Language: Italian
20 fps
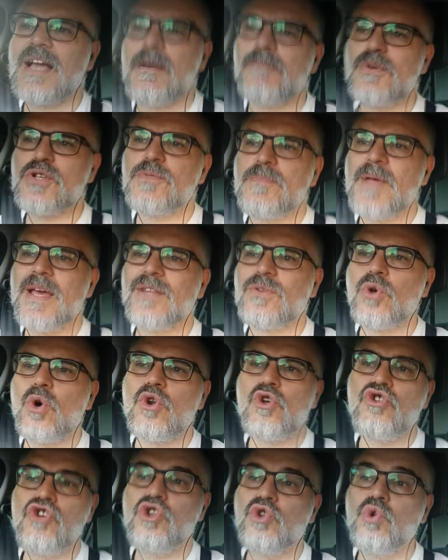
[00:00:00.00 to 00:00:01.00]
il capo
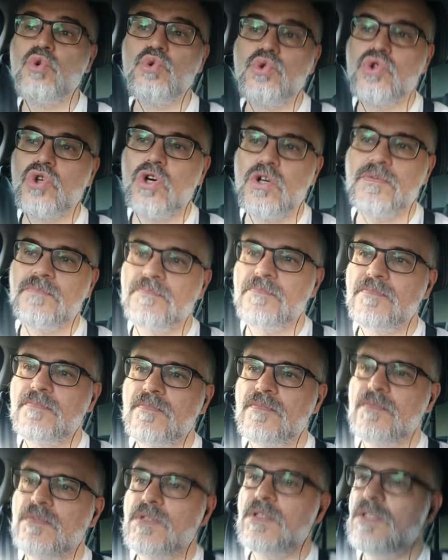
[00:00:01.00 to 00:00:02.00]
espiatorio di tutto.
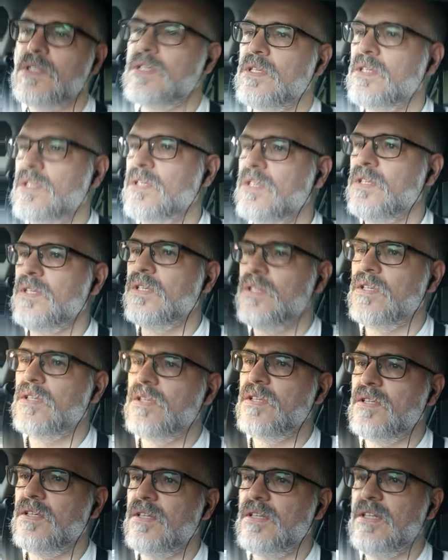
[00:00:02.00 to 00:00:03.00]

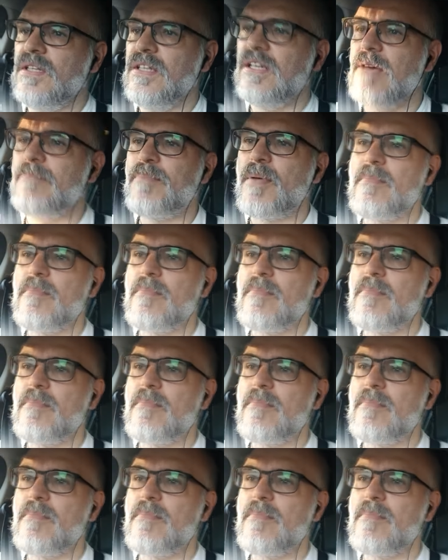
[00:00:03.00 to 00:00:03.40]
Le